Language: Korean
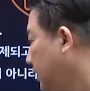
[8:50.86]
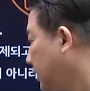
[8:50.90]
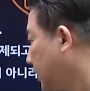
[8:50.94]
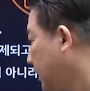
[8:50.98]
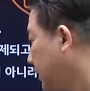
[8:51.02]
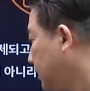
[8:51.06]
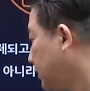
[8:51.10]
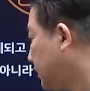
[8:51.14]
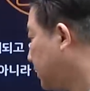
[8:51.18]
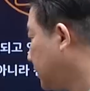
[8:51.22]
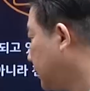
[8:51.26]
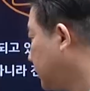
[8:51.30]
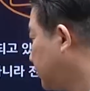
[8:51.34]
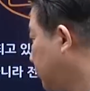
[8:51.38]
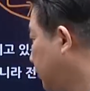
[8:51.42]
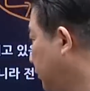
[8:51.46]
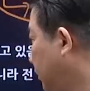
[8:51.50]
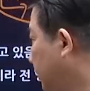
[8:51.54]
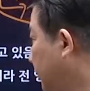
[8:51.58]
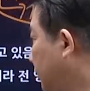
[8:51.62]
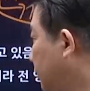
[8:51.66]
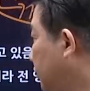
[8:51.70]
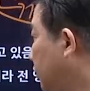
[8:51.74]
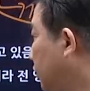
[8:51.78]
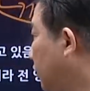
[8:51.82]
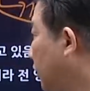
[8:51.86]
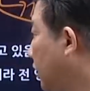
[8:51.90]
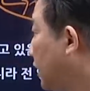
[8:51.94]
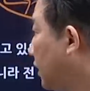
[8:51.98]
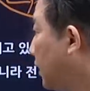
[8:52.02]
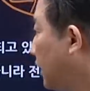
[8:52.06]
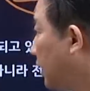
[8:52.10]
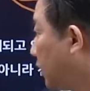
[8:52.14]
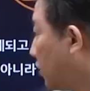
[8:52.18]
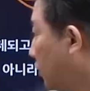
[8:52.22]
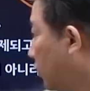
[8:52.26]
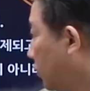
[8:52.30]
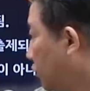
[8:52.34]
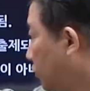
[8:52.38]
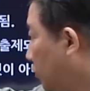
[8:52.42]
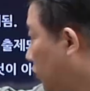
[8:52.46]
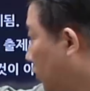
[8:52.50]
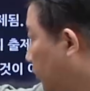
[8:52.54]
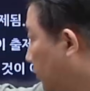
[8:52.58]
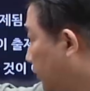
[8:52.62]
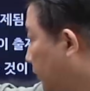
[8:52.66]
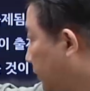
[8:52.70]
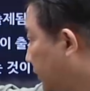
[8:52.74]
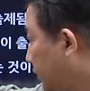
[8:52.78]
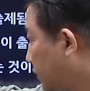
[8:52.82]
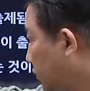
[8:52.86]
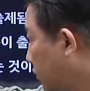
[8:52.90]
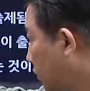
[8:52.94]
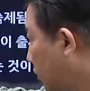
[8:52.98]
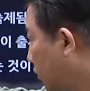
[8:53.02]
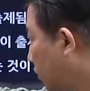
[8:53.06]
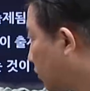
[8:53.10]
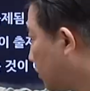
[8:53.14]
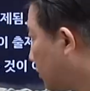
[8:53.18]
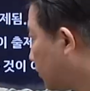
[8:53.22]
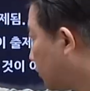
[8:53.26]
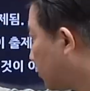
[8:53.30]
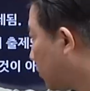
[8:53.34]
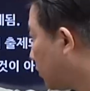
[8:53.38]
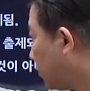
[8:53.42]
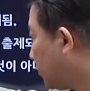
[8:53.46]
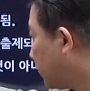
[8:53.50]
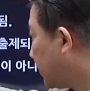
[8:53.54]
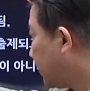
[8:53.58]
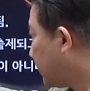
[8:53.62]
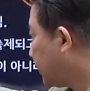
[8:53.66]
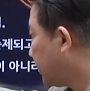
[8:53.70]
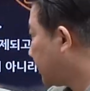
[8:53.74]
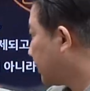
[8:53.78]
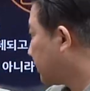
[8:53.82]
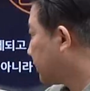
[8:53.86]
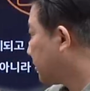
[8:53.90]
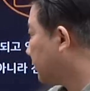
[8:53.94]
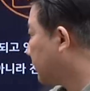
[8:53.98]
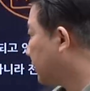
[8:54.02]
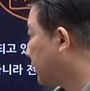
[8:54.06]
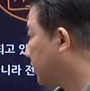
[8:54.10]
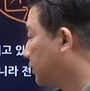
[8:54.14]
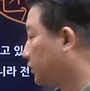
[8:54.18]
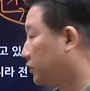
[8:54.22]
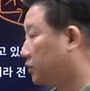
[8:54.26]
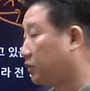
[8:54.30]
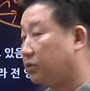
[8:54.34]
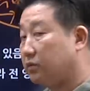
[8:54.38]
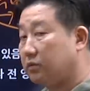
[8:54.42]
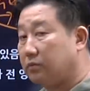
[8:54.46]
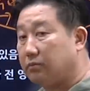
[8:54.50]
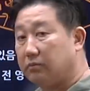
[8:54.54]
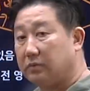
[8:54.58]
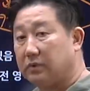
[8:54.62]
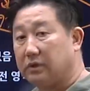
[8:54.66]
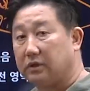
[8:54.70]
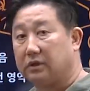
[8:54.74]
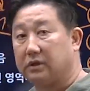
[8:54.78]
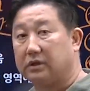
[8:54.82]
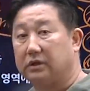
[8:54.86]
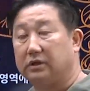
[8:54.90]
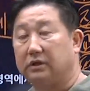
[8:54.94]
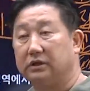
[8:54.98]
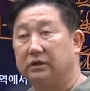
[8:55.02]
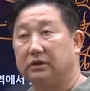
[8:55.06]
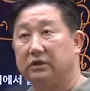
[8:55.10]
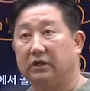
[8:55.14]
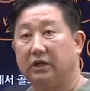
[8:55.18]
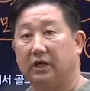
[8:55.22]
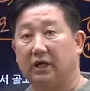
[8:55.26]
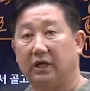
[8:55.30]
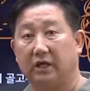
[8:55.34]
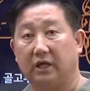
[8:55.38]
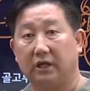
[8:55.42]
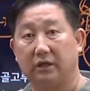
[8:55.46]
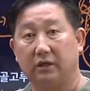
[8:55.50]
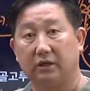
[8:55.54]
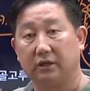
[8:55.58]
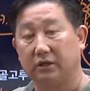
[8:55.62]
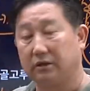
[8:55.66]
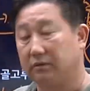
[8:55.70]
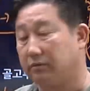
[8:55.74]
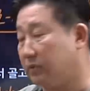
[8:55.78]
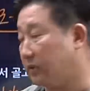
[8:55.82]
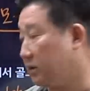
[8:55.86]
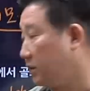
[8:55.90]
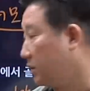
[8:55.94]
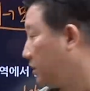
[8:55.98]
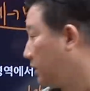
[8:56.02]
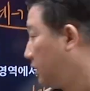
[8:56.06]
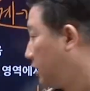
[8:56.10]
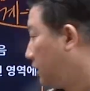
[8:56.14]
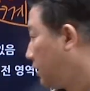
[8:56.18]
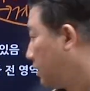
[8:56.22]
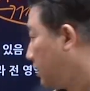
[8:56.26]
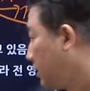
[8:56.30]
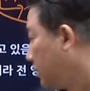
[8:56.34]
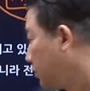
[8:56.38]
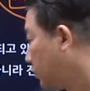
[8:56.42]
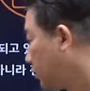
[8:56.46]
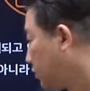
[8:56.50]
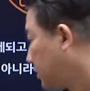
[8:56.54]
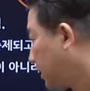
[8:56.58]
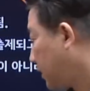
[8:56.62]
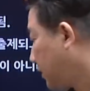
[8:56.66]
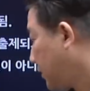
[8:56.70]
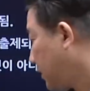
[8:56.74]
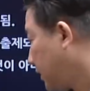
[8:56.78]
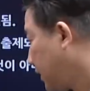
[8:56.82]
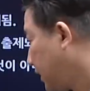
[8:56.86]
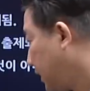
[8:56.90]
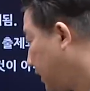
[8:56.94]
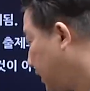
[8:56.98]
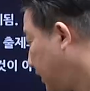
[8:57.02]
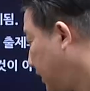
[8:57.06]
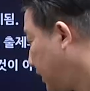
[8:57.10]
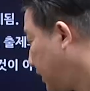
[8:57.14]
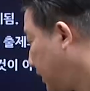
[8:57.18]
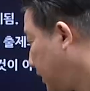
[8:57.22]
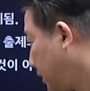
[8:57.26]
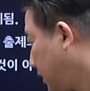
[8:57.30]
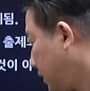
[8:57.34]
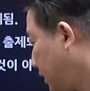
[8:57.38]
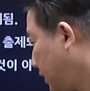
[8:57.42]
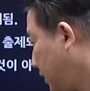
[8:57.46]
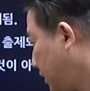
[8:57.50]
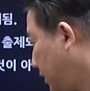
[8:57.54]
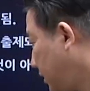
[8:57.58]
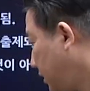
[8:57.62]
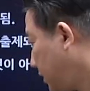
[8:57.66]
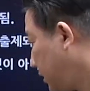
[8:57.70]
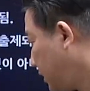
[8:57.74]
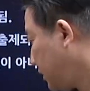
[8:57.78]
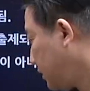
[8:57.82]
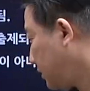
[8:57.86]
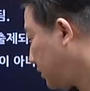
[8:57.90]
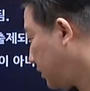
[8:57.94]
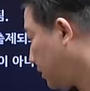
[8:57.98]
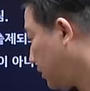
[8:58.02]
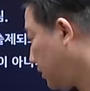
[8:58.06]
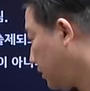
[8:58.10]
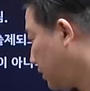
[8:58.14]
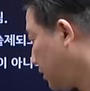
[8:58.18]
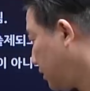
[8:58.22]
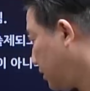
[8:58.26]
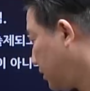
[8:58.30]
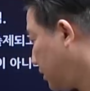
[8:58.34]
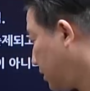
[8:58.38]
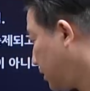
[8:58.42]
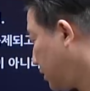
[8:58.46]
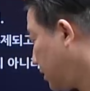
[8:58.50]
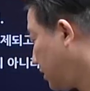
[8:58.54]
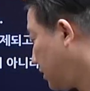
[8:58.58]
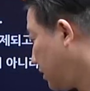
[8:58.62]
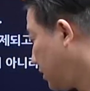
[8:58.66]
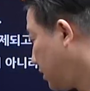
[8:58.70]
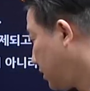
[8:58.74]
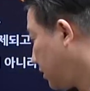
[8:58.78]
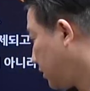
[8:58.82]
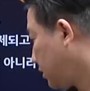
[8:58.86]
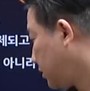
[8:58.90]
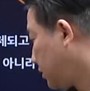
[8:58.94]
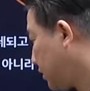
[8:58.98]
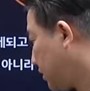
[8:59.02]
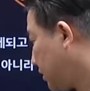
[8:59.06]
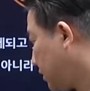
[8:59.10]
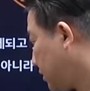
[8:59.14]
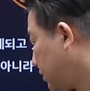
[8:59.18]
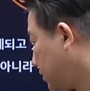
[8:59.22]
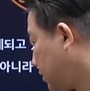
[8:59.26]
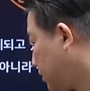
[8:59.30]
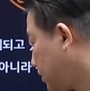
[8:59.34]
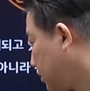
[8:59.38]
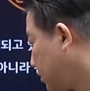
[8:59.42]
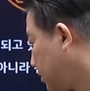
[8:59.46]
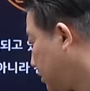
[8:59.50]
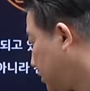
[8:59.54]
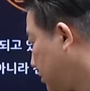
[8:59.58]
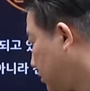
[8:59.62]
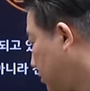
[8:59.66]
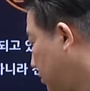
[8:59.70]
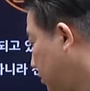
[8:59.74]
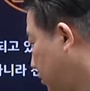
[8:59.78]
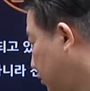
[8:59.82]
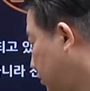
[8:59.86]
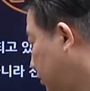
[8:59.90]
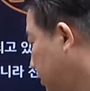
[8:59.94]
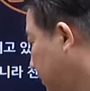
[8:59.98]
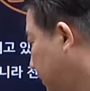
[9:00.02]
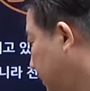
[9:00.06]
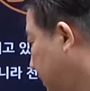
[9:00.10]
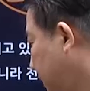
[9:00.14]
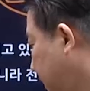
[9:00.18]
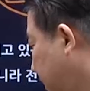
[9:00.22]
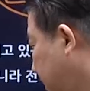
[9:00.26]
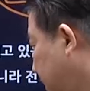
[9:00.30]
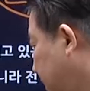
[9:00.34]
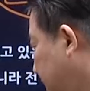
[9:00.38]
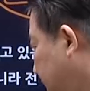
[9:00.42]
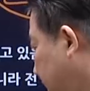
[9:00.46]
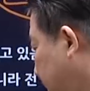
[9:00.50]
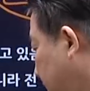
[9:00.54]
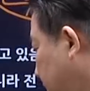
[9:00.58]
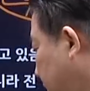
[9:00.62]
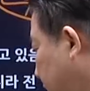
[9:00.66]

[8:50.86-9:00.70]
해석할 수도 있는 거죠. 요, 요 부분을 조금 공부해야 되겠습니다. 그죠? 뭐, 그 전에는 뭐, 노사관계에서 어떤 교섭을 하느냐